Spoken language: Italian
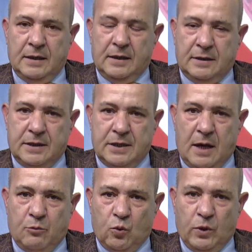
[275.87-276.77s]
eh,
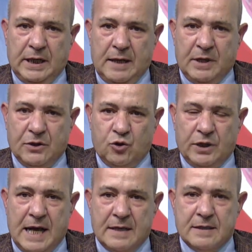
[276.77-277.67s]
diciamo, quella
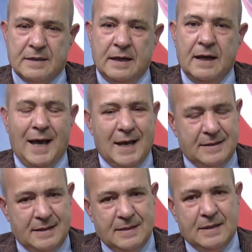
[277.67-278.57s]
maggioranza,
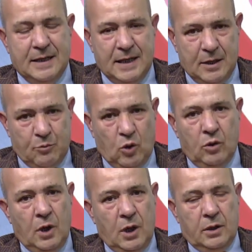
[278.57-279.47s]

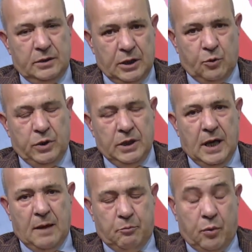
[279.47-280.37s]
assisteremo di qui
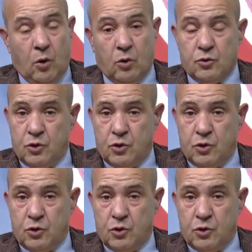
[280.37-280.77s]
a poco.